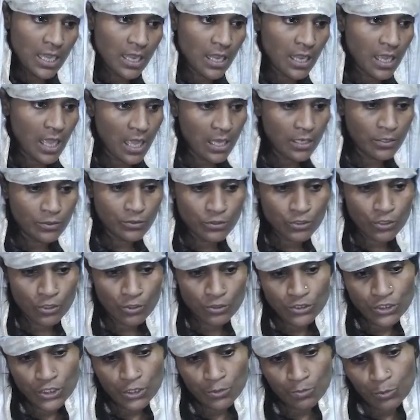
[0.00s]
কালো
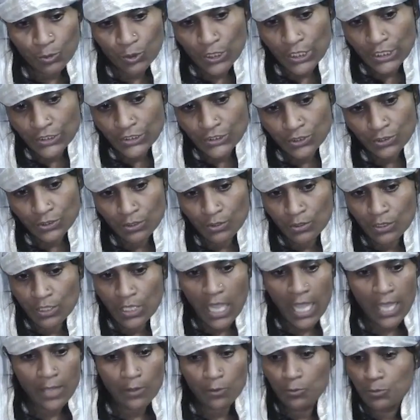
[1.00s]
টজার পড়া ছিল
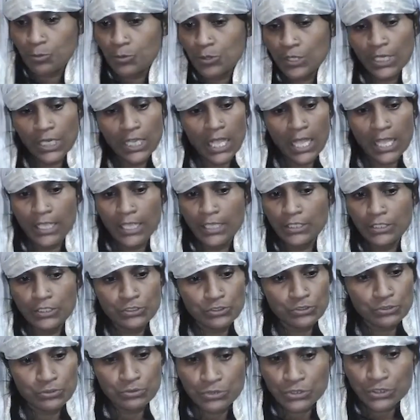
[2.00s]
আর উপরে গায়ে
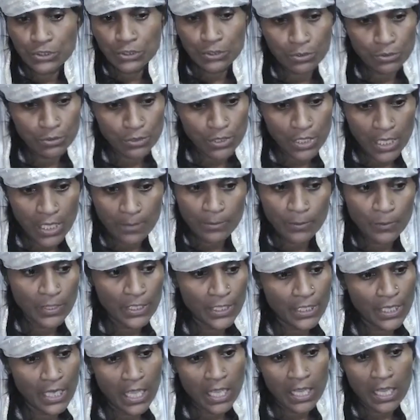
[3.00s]
কিছু ছিল না আমি বললাম
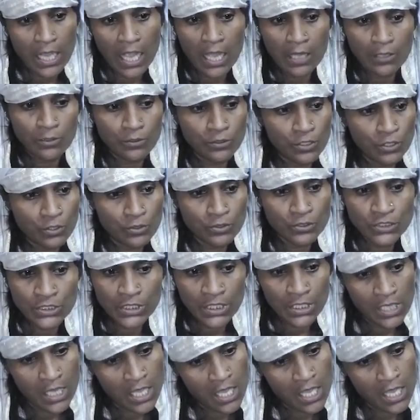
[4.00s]
না কালো টজার